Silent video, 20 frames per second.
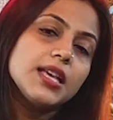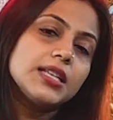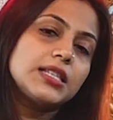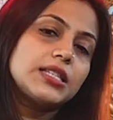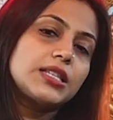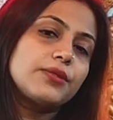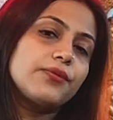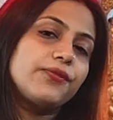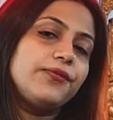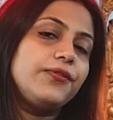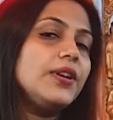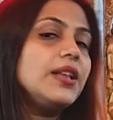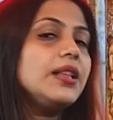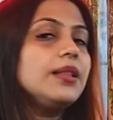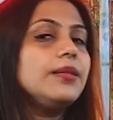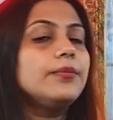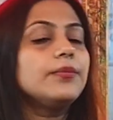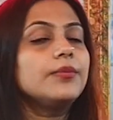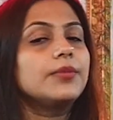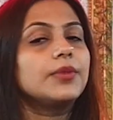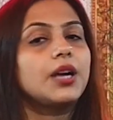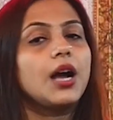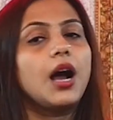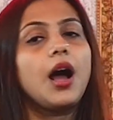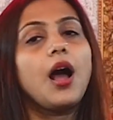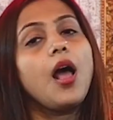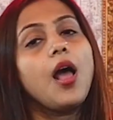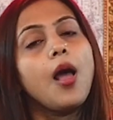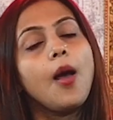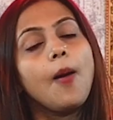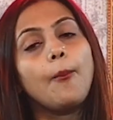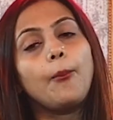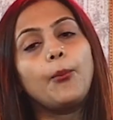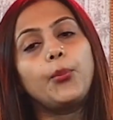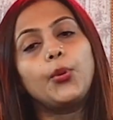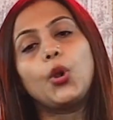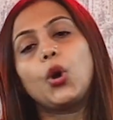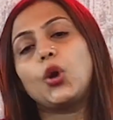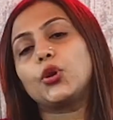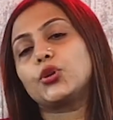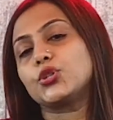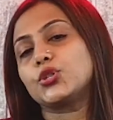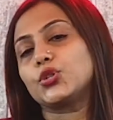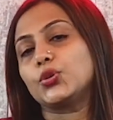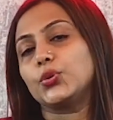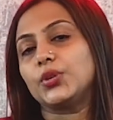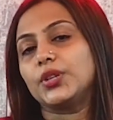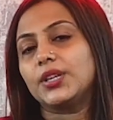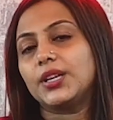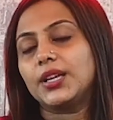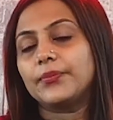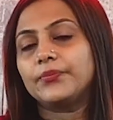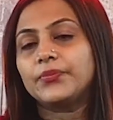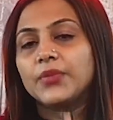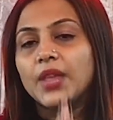इस फिल्म का प्लॉट सुनिए